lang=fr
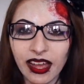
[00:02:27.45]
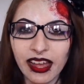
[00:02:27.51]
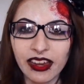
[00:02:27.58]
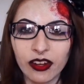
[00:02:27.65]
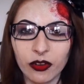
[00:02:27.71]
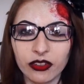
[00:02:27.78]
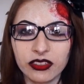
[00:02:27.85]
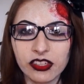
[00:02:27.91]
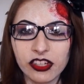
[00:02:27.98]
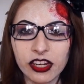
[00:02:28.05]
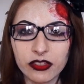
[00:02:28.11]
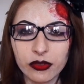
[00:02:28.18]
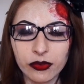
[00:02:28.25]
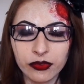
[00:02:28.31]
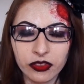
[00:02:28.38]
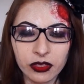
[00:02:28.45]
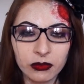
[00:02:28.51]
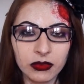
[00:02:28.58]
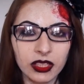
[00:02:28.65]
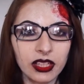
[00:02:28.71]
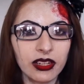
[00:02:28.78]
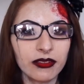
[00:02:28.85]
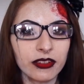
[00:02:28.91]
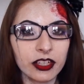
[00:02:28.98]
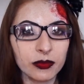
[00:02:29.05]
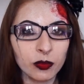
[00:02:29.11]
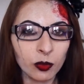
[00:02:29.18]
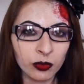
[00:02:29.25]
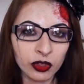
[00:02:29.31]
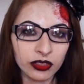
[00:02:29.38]
Alors déjà ce film, il est
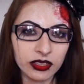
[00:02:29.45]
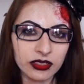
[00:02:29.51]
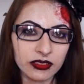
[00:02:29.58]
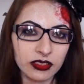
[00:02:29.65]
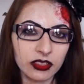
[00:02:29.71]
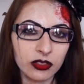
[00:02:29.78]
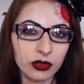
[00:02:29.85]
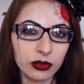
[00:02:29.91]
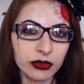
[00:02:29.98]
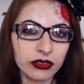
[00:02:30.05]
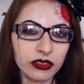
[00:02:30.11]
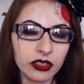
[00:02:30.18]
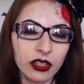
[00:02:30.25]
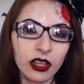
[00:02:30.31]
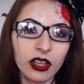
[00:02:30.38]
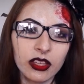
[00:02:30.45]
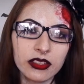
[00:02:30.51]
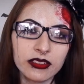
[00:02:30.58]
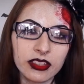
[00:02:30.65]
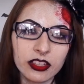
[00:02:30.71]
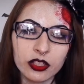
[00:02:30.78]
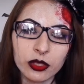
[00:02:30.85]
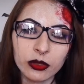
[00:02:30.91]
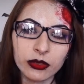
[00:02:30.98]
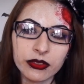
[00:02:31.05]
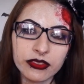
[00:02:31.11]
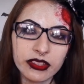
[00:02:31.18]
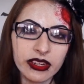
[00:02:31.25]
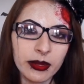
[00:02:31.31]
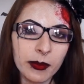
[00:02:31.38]
vachement mieux qu'Insidious, sachant que
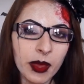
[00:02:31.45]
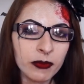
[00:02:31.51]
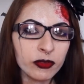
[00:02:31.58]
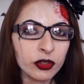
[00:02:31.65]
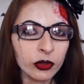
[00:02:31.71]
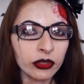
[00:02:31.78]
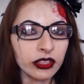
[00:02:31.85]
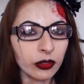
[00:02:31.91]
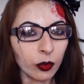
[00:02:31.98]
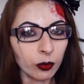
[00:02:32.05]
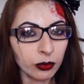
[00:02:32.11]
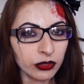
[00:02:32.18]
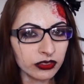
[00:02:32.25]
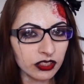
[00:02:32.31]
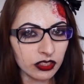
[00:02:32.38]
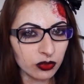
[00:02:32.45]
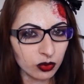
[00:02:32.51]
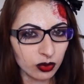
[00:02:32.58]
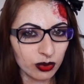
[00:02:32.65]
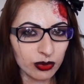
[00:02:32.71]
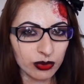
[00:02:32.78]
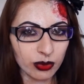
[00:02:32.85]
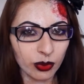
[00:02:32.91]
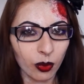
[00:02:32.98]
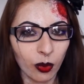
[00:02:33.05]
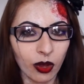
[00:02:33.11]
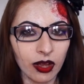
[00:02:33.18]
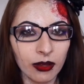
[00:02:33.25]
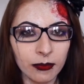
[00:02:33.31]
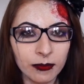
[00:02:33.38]
c'est les mêmes gens qui ont bossé dessus, je
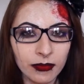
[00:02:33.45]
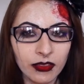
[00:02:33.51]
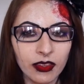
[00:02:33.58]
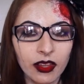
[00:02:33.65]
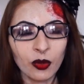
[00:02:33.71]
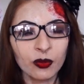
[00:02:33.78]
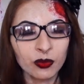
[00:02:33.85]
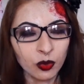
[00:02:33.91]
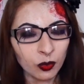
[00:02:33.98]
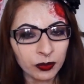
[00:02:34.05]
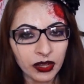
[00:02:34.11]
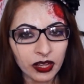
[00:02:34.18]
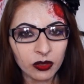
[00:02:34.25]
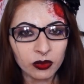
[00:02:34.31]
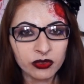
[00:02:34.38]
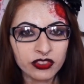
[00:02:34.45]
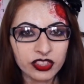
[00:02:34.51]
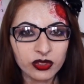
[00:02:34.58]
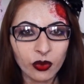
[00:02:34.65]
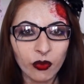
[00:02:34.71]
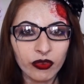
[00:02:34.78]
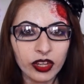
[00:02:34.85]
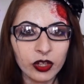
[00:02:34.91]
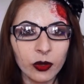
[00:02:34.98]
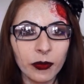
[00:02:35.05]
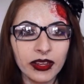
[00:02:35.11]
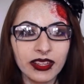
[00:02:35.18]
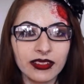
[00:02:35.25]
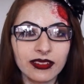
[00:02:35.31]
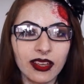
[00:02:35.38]
crois. Bon par contre, j'ai trouvé que le
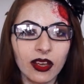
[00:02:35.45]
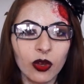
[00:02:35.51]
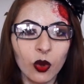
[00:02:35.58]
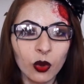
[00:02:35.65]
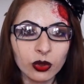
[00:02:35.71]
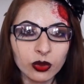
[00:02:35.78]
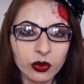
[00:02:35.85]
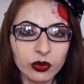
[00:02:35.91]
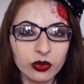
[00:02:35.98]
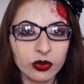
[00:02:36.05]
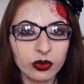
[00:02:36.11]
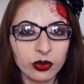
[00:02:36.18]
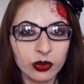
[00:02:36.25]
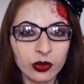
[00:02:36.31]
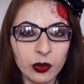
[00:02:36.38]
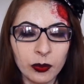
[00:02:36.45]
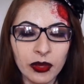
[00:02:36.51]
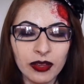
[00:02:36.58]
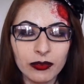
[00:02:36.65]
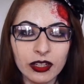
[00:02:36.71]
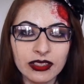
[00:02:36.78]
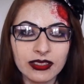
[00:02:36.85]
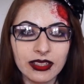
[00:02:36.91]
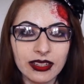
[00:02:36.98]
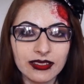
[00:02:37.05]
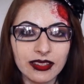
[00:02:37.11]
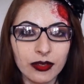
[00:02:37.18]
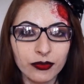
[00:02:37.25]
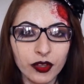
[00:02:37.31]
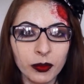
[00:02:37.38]
mec était un gros trou du cul de pas avoir dit à
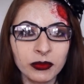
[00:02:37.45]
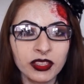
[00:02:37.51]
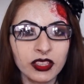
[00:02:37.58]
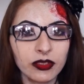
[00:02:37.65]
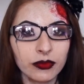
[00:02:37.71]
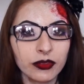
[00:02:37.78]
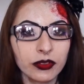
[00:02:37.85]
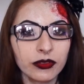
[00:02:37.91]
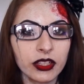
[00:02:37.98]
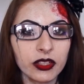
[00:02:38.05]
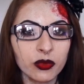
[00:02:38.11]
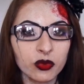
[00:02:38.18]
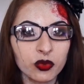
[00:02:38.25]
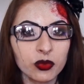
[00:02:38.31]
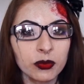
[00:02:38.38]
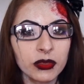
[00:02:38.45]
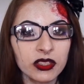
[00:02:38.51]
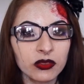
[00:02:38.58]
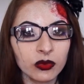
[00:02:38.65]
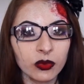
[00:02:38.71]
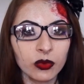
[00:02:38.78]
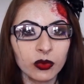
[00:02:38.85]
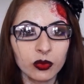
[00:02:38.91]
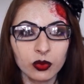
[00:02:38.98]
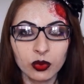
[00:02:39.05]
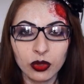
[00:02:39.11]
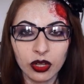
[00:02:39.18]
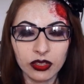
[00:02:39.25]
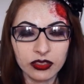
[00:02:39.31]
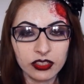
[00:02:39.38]
sa femme qu'il vivait dans une maison
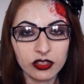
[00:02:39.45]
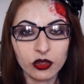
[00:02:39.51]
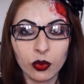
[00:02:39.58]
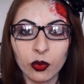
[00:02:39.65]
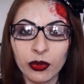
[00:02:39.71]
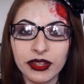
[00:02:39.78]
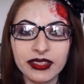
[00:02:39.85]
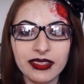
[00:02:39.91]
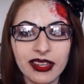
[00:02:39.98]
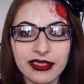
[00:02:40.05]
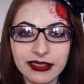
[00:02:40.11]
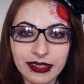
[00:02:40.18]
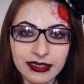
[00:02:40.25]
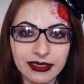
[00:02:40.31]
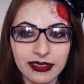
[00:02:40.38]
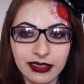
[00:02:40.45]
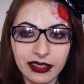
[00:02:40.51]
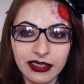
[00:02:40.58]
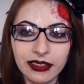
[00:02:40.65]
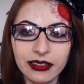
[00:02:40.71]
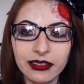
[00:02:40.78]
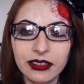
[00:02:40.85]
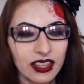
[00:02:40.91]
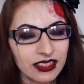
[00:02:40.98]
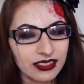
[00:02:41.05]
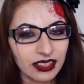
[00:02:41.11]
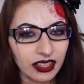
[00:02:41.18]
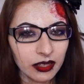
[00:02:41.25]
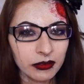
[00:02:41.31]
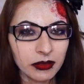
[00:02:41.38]
où euh, des gens ont été assassinés.
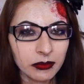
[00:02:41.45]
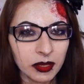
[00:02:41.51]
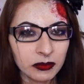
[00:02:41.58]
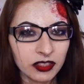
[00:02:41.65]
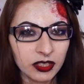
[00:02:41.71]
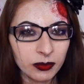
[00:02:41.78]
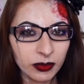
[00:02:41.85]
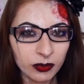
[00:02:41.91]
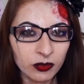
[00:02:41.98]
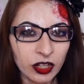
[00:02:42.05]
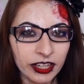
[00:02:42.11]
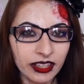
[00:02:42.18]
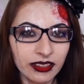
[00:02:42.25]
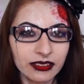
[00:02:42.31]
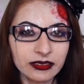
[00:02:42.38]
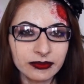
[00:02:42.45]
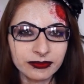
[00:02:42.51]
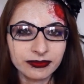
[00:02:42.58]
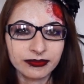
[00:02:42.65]
C'est quand même un petit peu moyen.